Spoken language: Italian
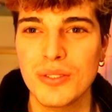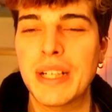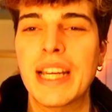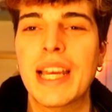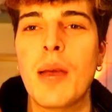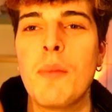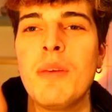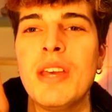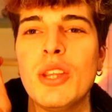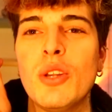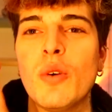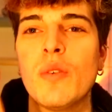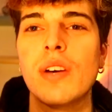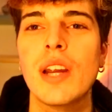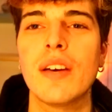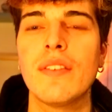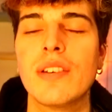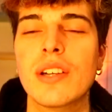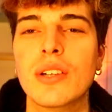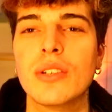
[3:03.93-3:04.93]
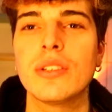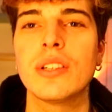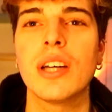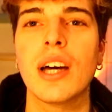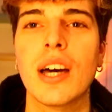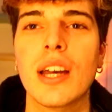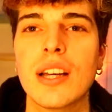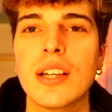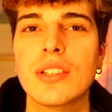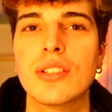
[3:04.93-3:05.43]
Perché mi dovrei
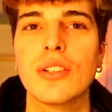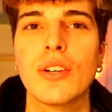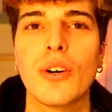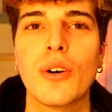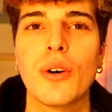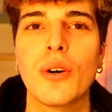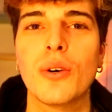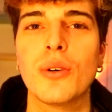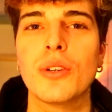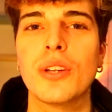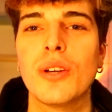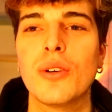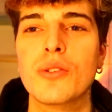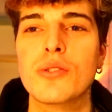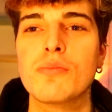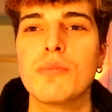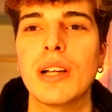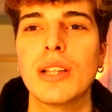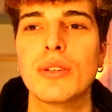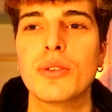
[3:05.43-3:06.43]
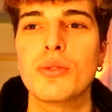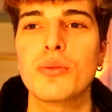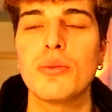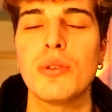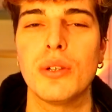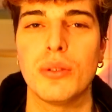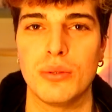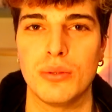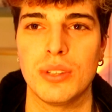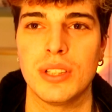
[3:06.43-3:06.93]
vergognare se ho dello smalto
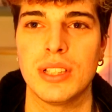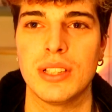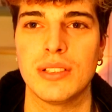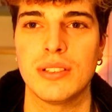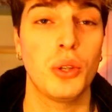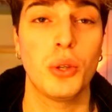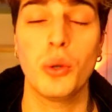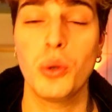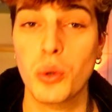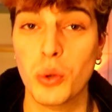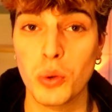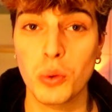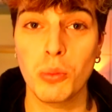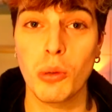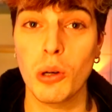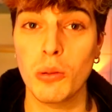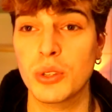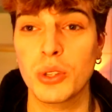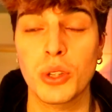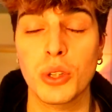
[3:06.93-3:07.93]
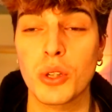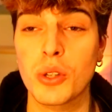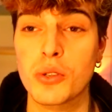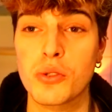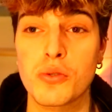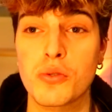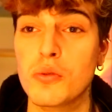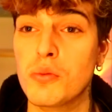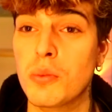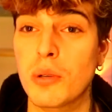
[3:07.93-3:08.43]
sulle unghie? Non rubo, non ho
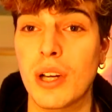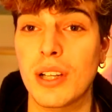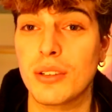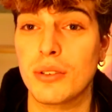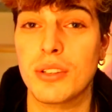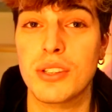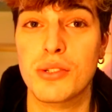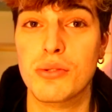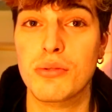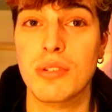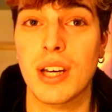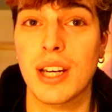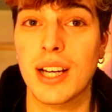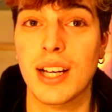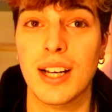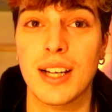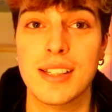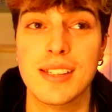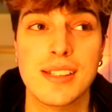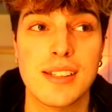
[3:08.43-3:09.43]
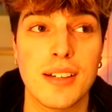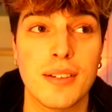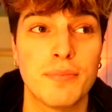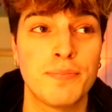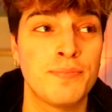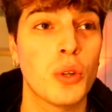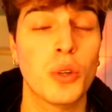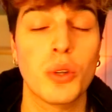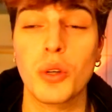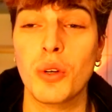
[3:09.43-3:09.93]
stuprato nessuna ragazza,
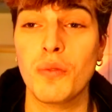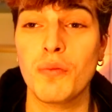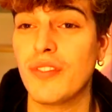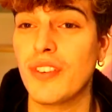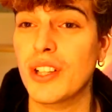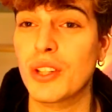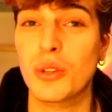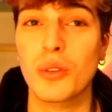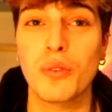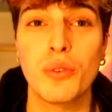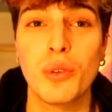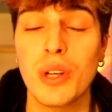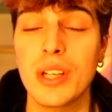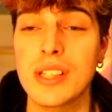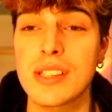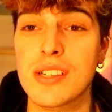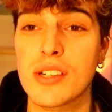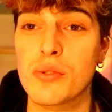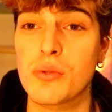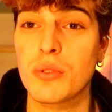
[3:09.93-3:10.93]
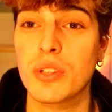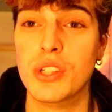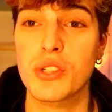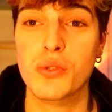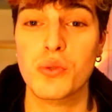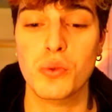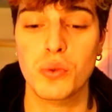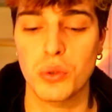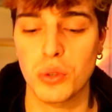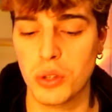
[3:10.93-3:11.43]
non ho fatto violenza su
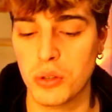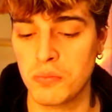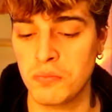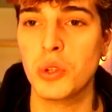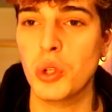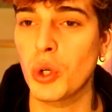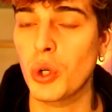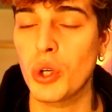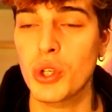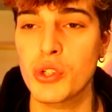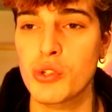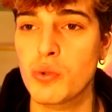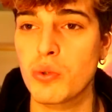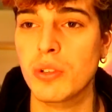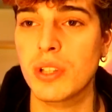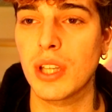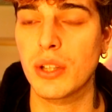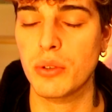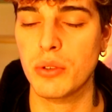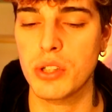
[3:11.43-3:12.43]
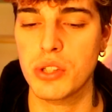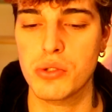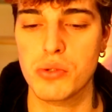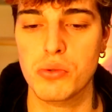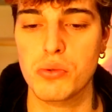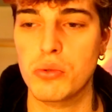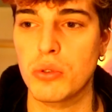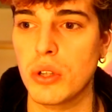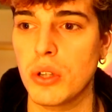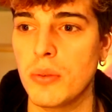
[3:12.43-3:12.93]
nessuno, non ho insultato
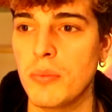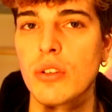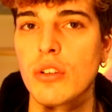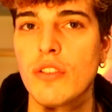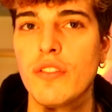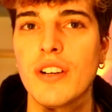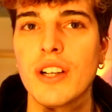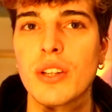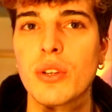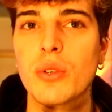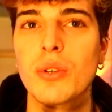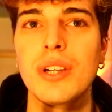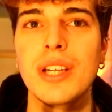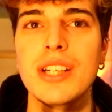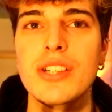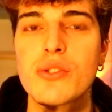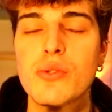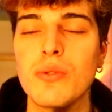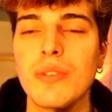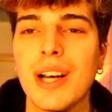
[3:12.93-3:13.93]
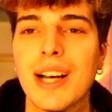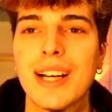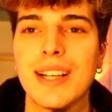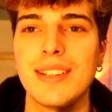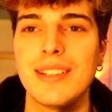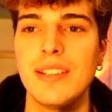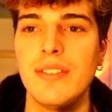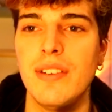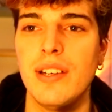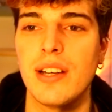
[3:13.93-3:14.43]
nessuno, non ho fatto nessuna
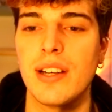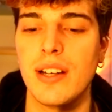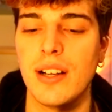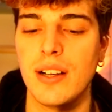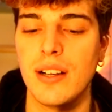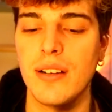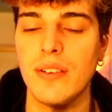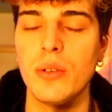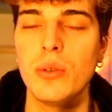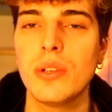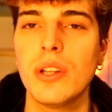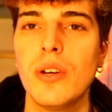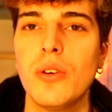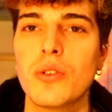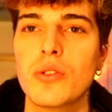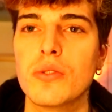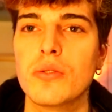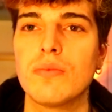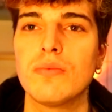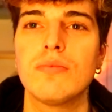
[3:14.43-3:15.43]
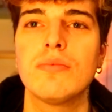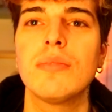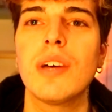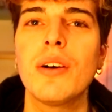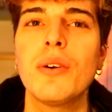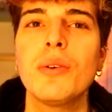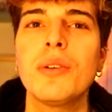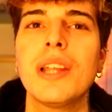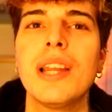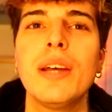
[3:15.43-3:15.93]
cattiveria, avevo dello
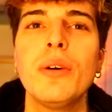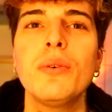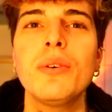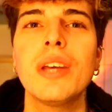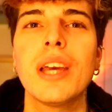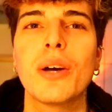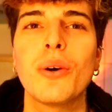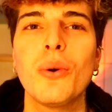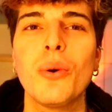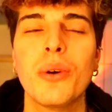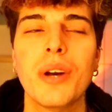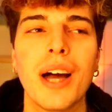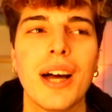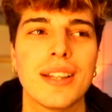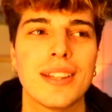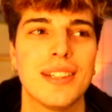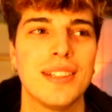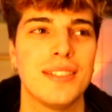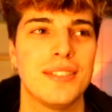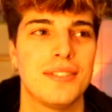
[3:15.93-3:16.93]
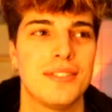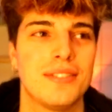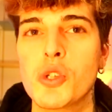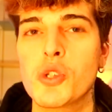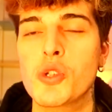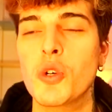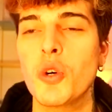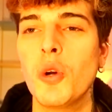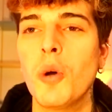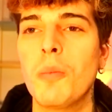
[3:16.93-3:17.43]
avevo delle unghie colorate.
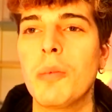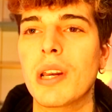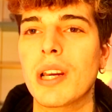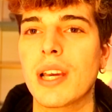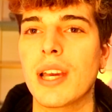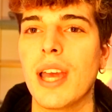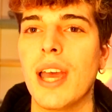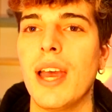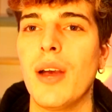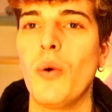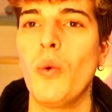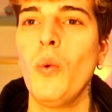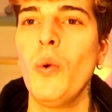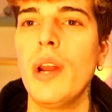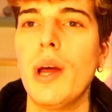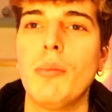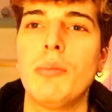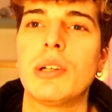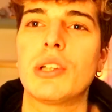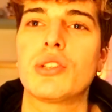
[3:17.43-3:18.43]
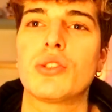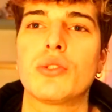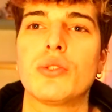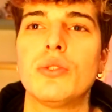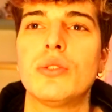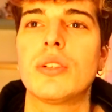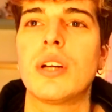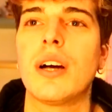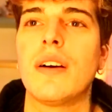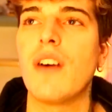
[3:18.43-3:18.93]
Solo perché una
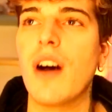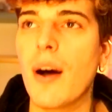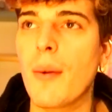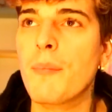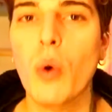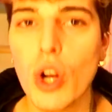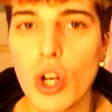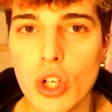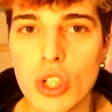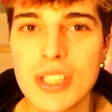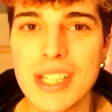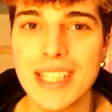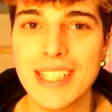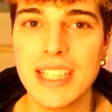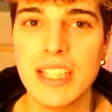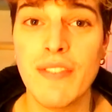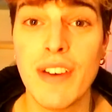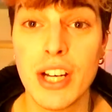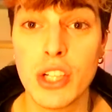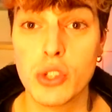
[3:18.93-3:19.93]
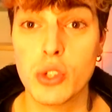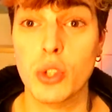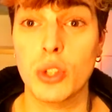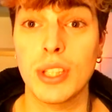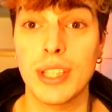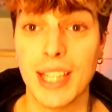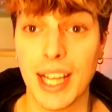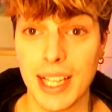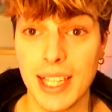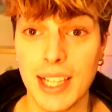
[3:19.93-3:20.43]
persona fa qualcosa di diverso
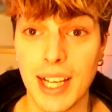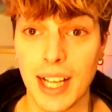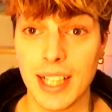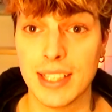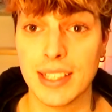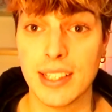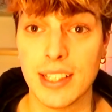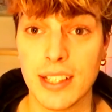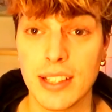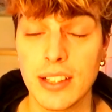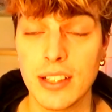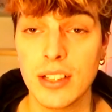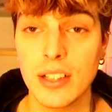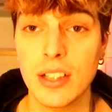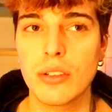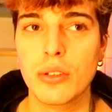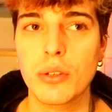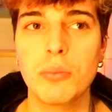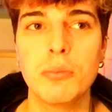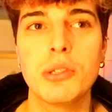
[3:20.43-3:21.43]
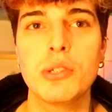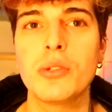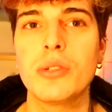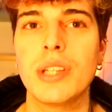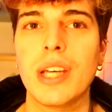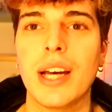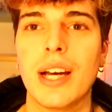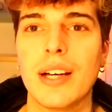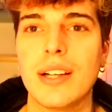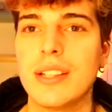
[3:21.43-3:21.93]
dagli altri, non
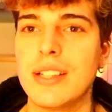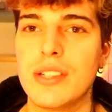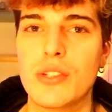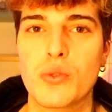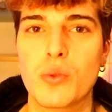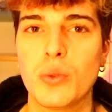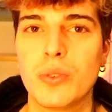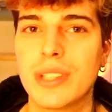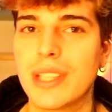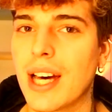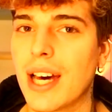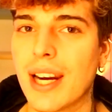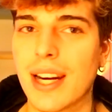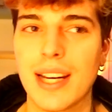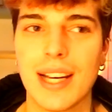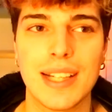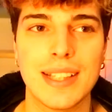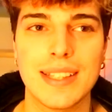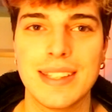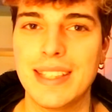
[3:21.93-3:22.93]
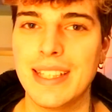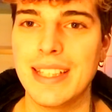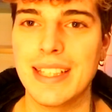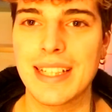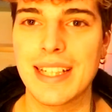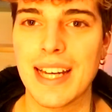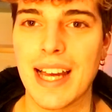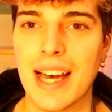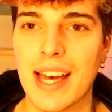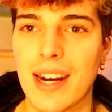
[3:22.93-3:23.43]
bisogna insultarla,
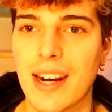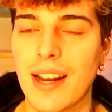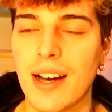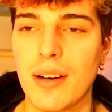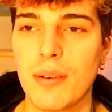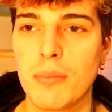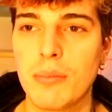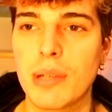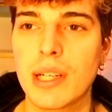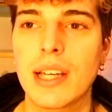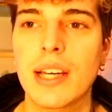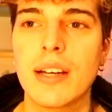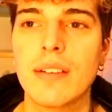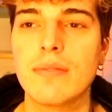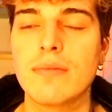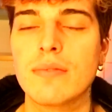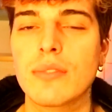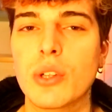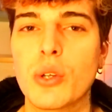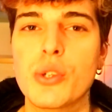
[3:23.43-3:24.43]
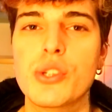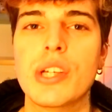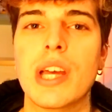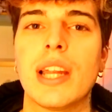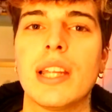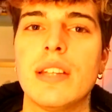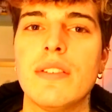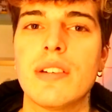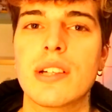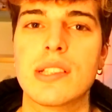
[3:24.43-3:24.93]
denigrarla, perché cos'è
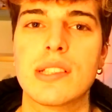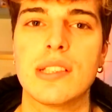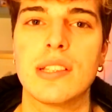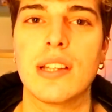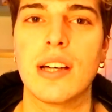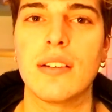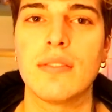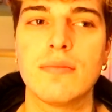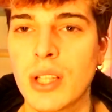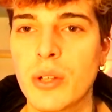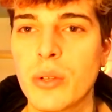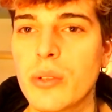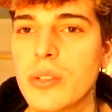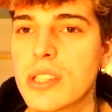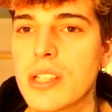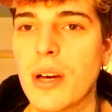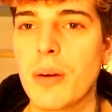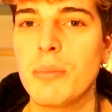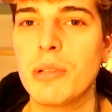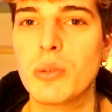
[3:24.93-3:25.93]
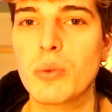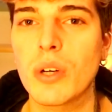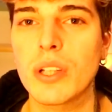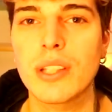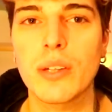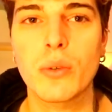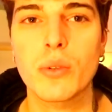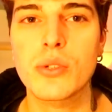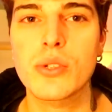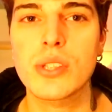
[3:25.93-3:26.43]
la diversità? Noi siamo
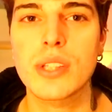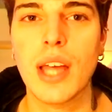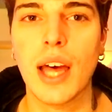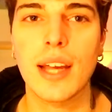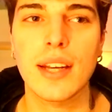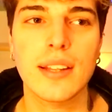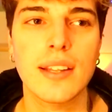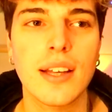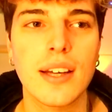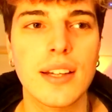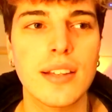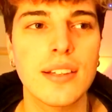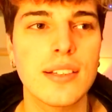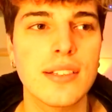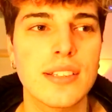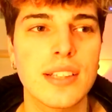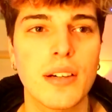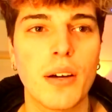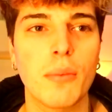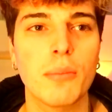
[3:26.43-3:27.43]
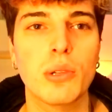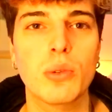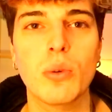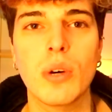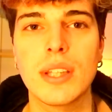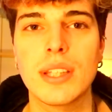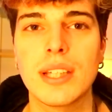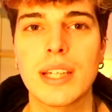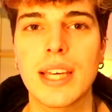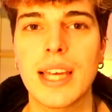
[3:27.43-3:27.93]
abituati a uno standard, siamo
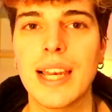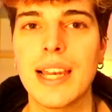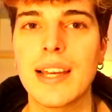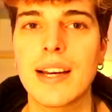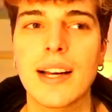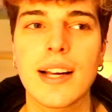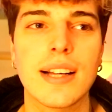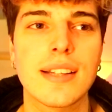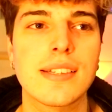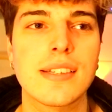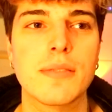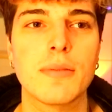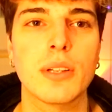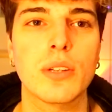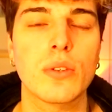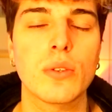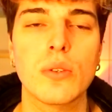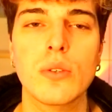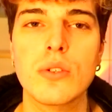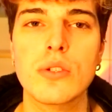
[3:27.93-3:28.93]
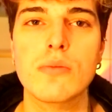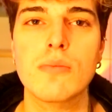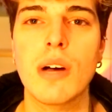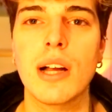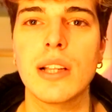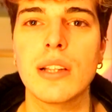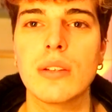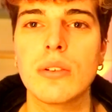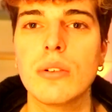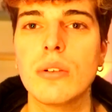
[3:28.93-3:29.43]
abituati che le ragazze mettono lo
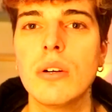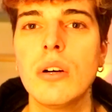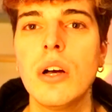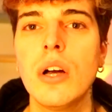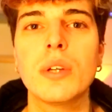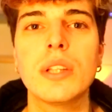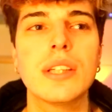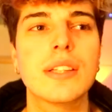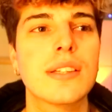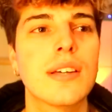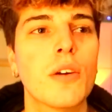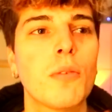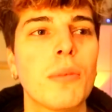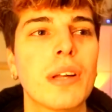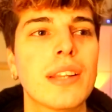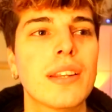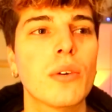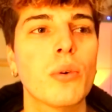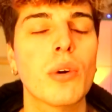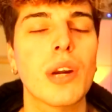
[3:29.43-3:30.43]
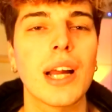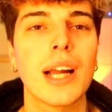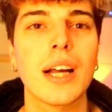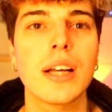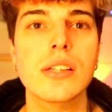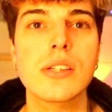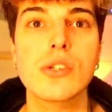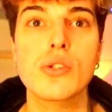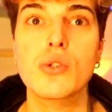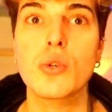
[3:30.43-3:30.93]
smalto, quindi se lo mette un
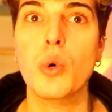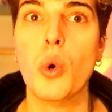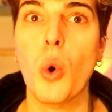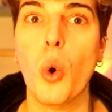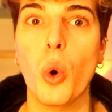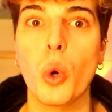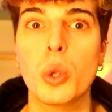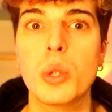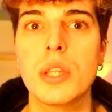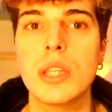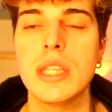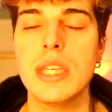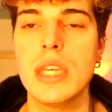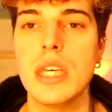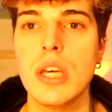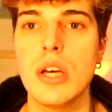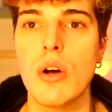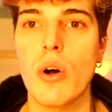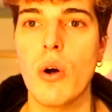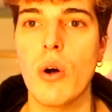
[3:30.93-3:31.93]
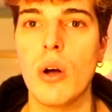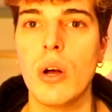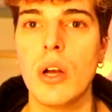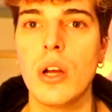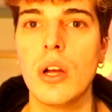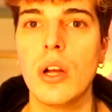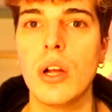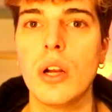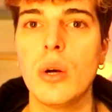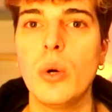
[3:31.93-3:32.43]
ragazzo, oddio,
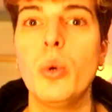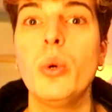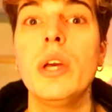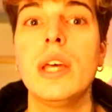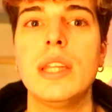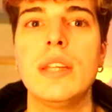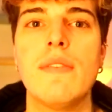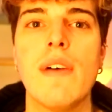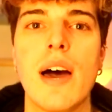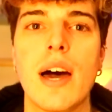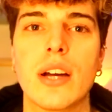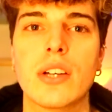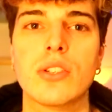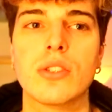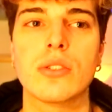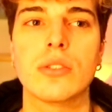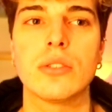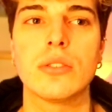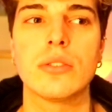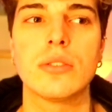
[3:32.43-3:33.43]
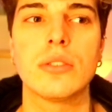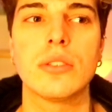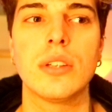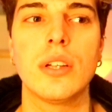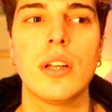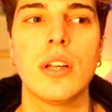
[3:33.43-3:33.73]
lui è diverso.